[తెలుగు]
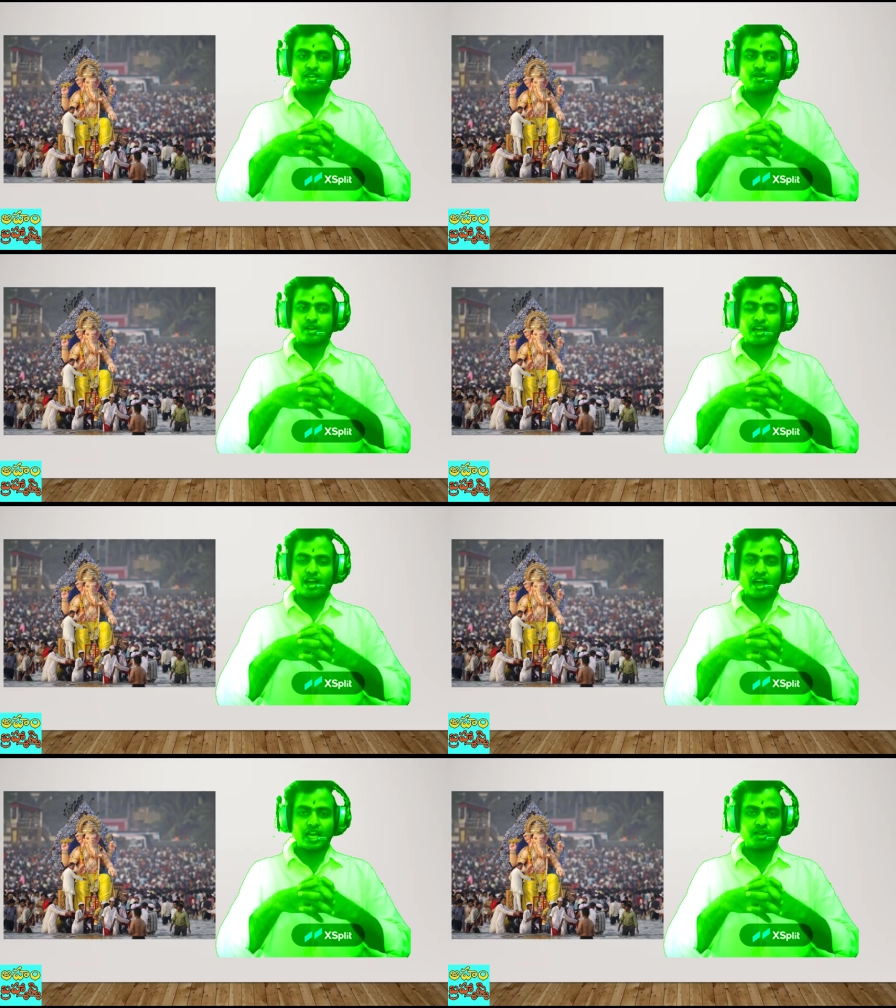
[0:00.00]
ఒక
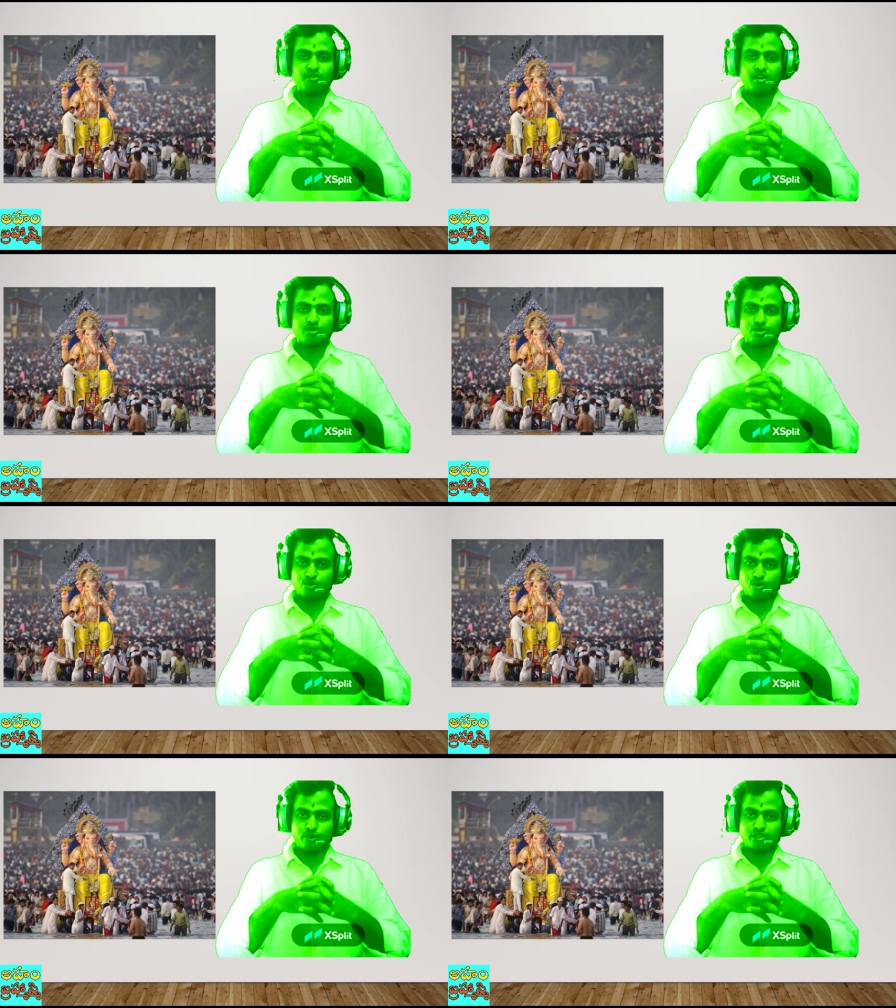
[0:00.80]
హాల్ని వాళ్ళు
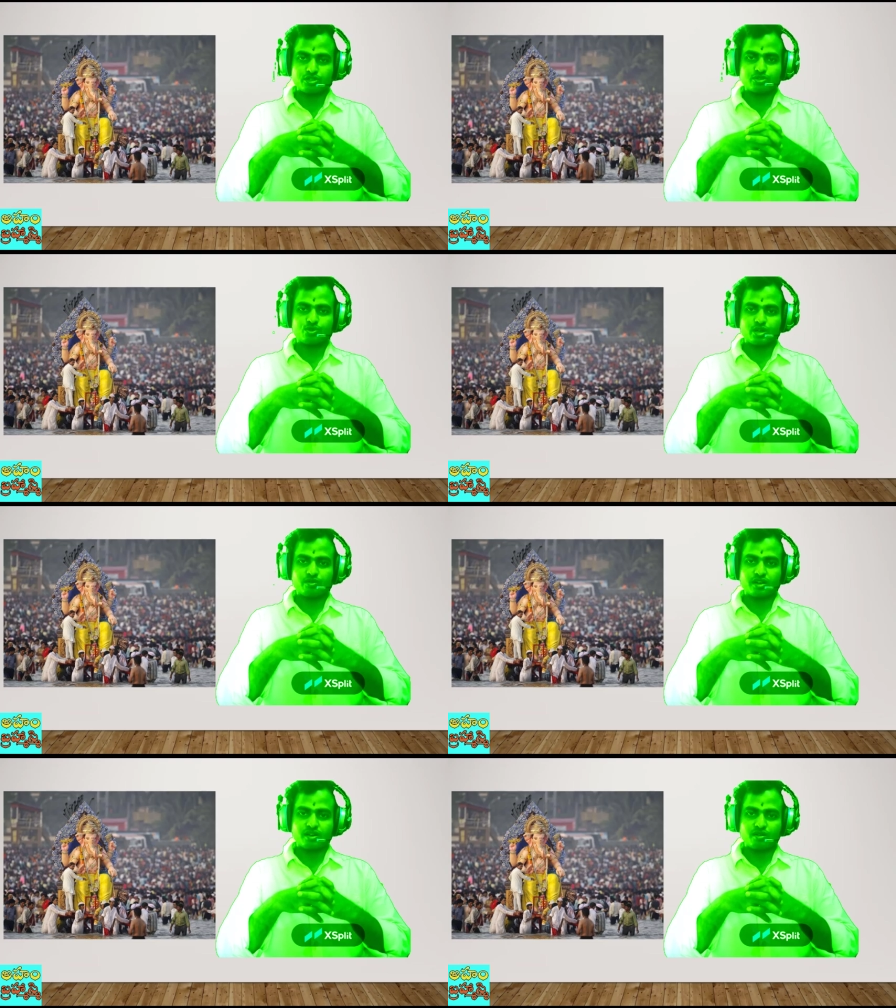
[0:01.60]

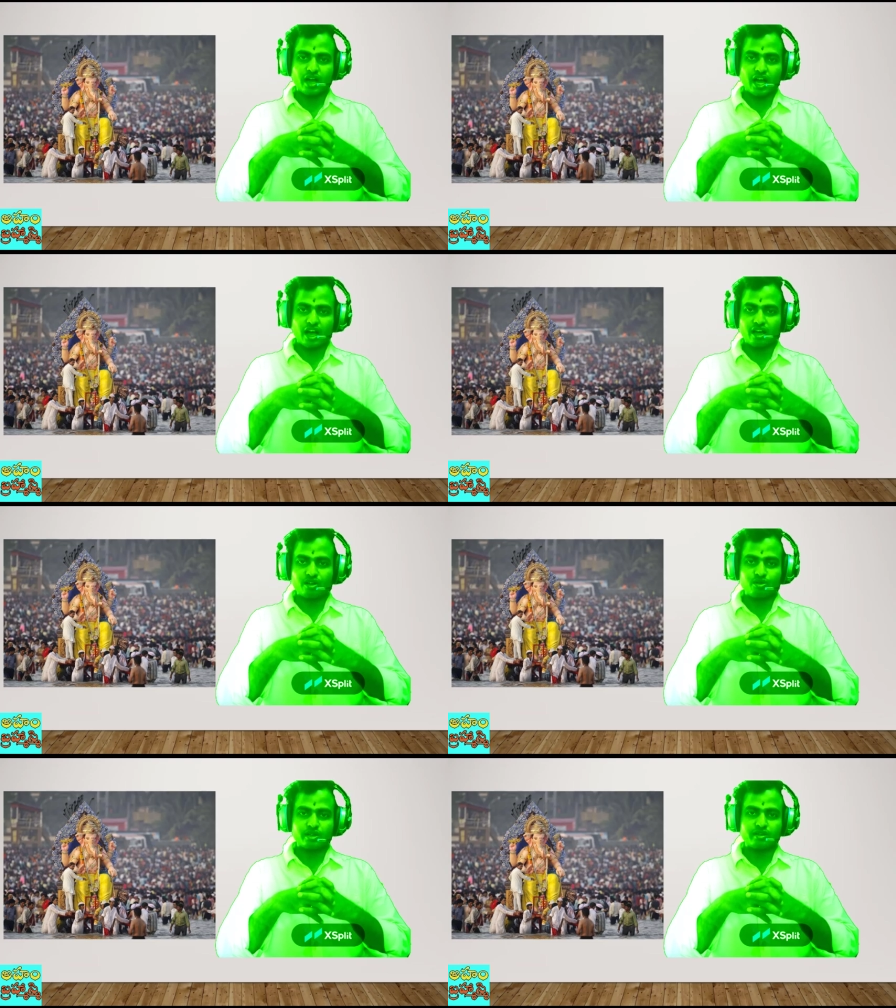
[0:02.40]
ఉపయోగించుకునేవాళ్ళు ఆ
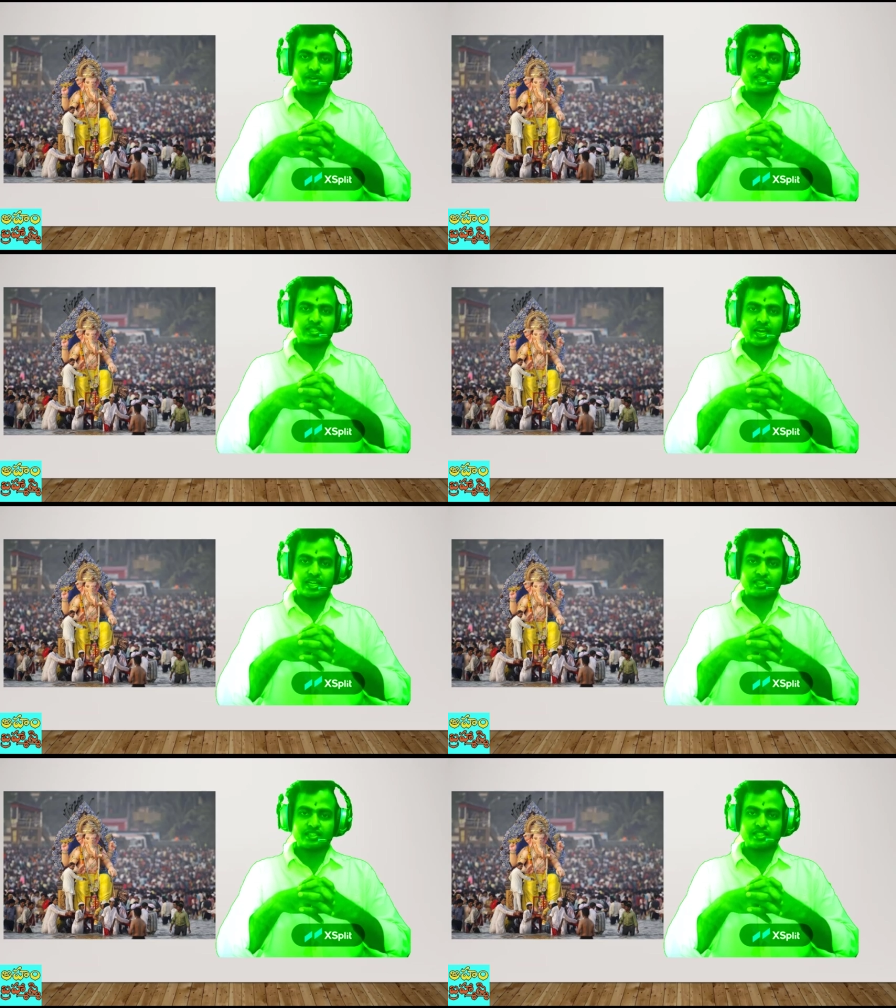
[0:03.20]
హాల్లోకి వెళ్ళి
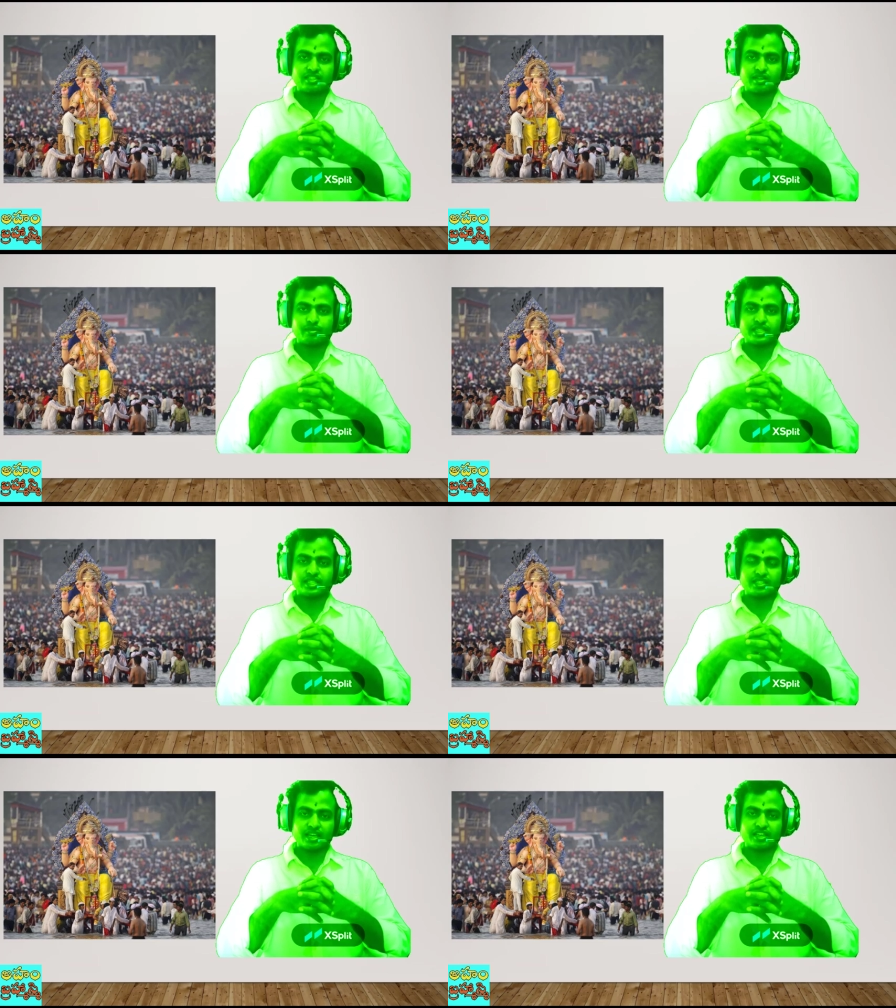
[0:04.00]
ధ్యానం చేసిన
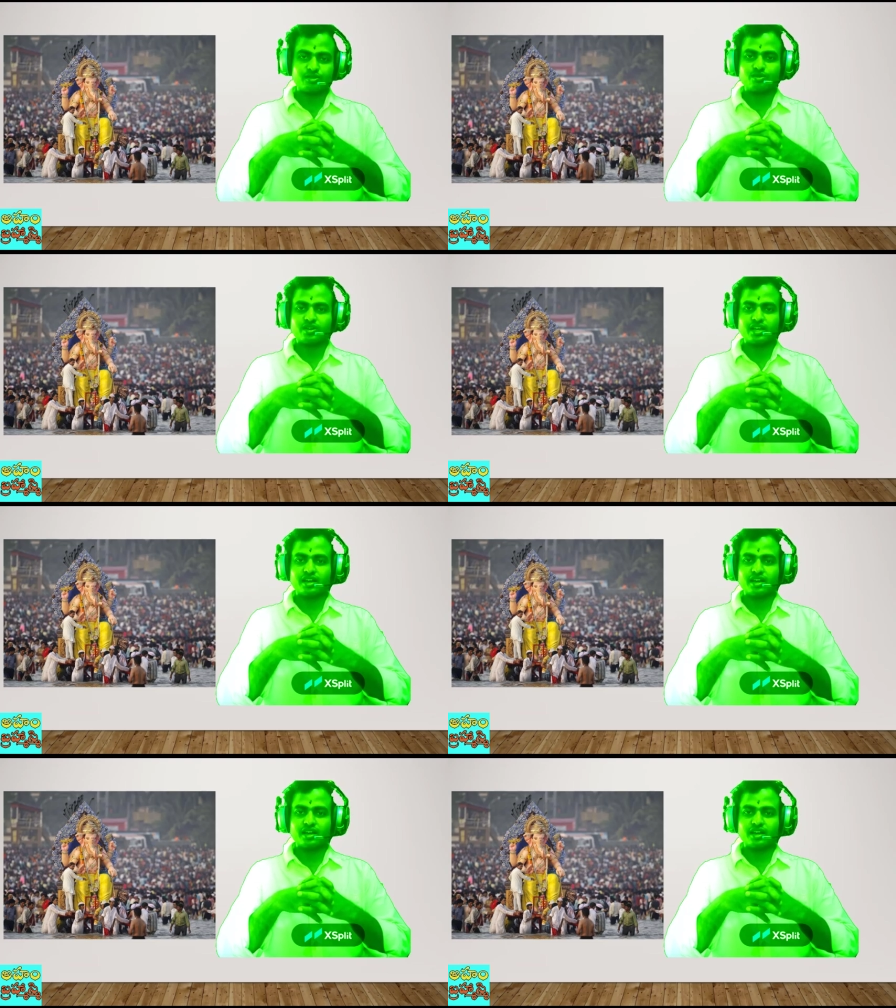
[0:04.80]
ప్రతిసారి కూడా